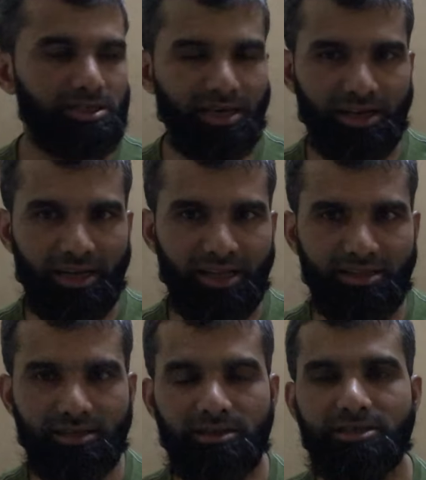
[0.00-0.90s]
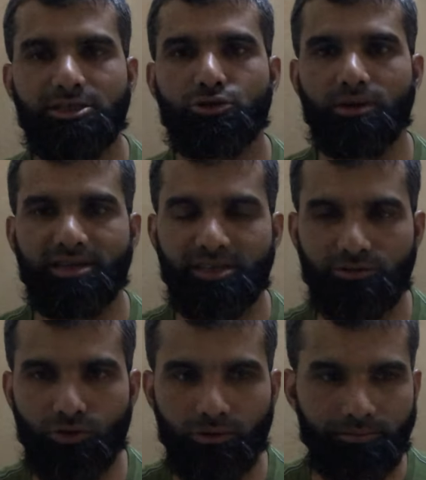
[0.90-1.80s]
তার হেলথ নিচে চলে
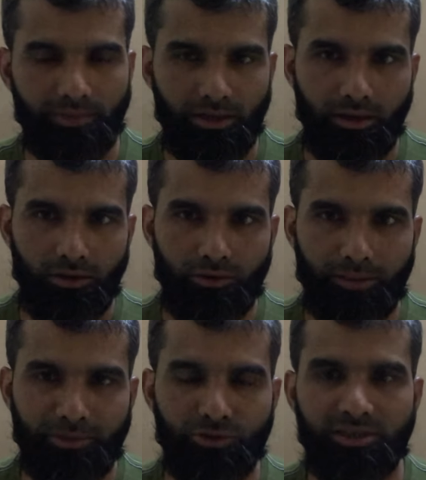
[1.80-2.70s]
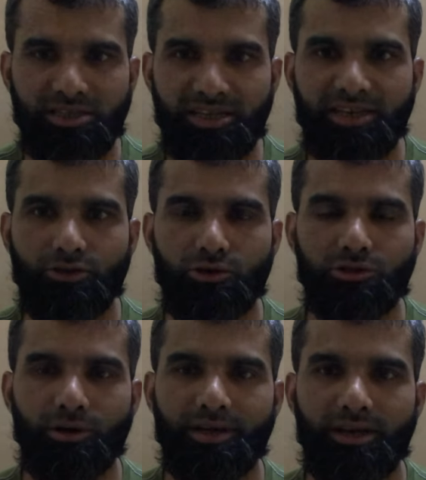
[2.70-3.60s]
গিয়েছিল তো আপনি যদি ট্রিট
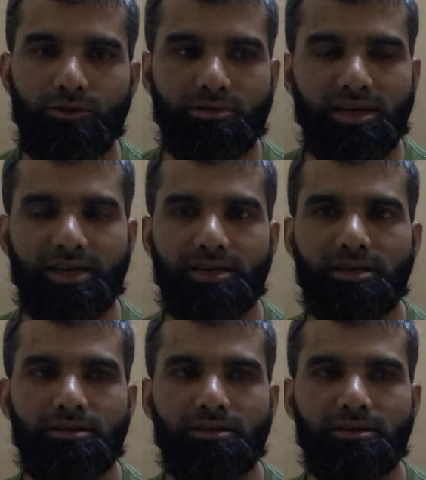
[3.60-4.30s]
করতে হয় এই লোকটাকে